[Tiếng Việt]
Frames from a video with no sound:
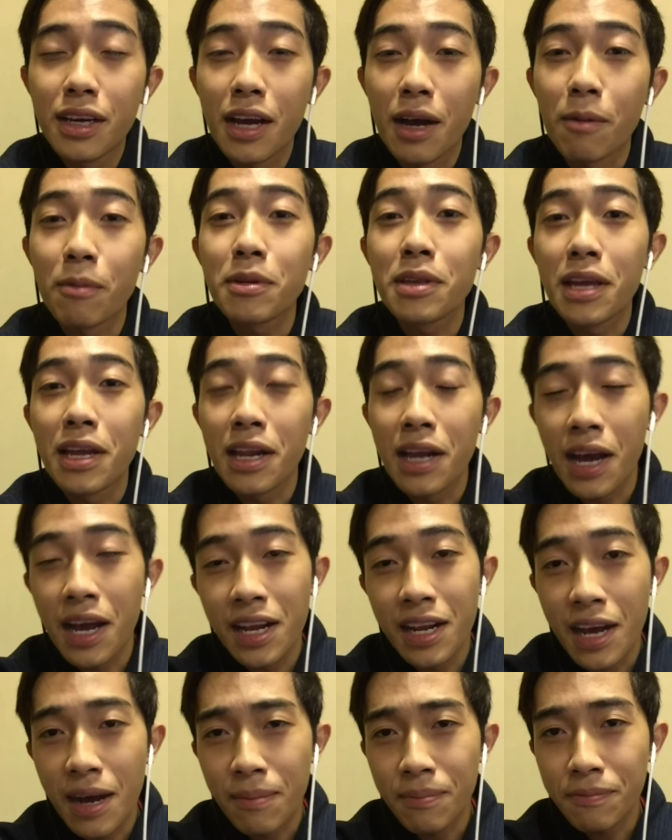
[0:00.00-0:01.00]
không có gì thì
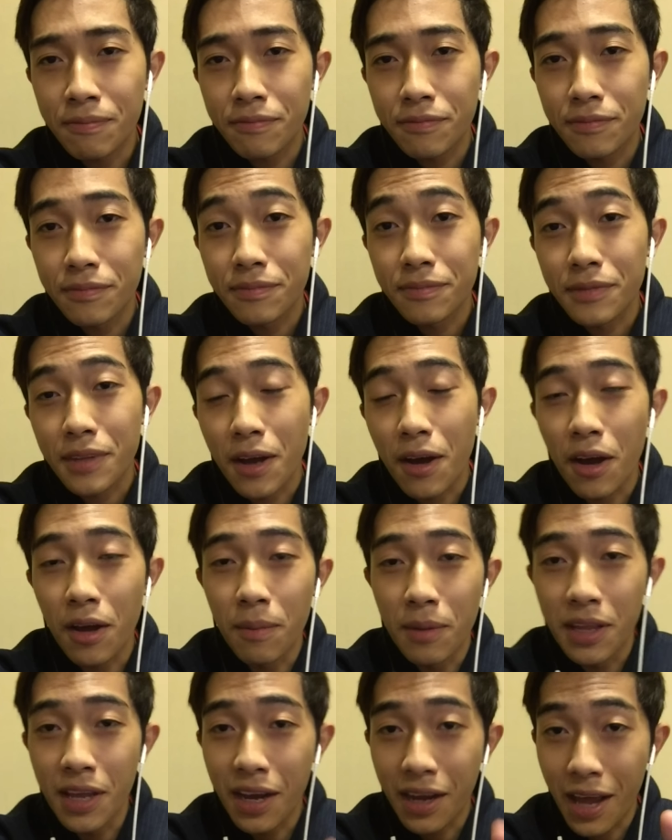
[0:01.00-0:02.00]
ghê lắm thôi
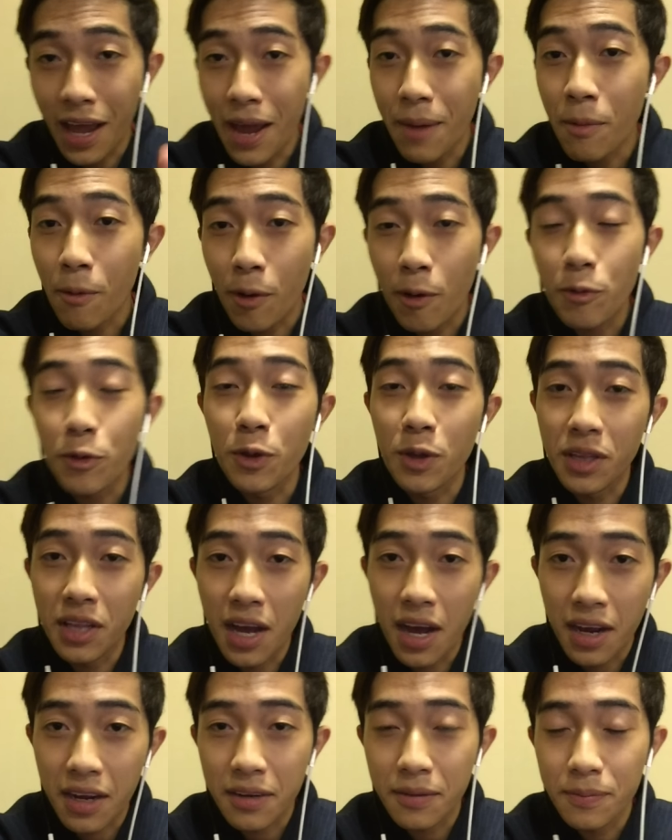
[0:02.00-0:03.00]
bây giờ kể một câu chuyện
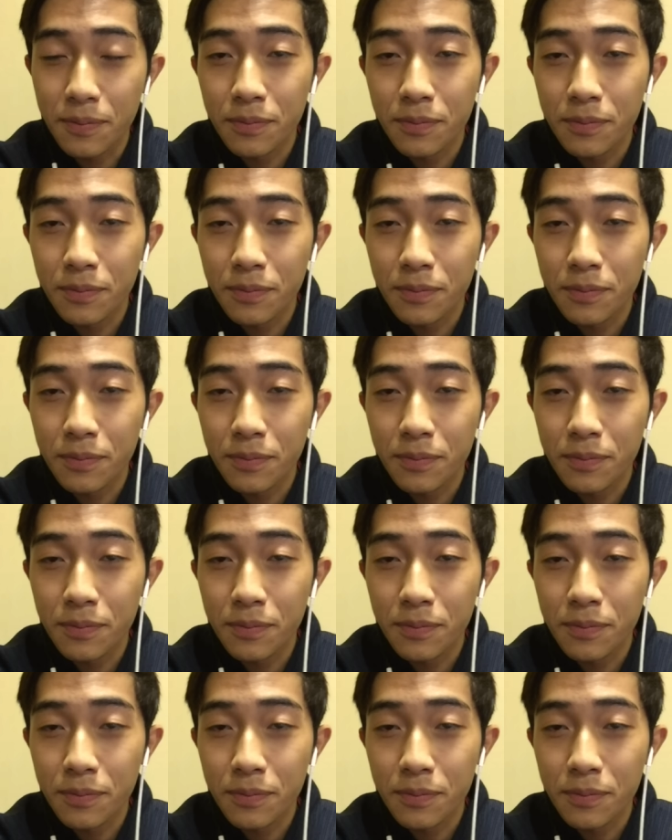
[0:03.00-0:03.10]
thật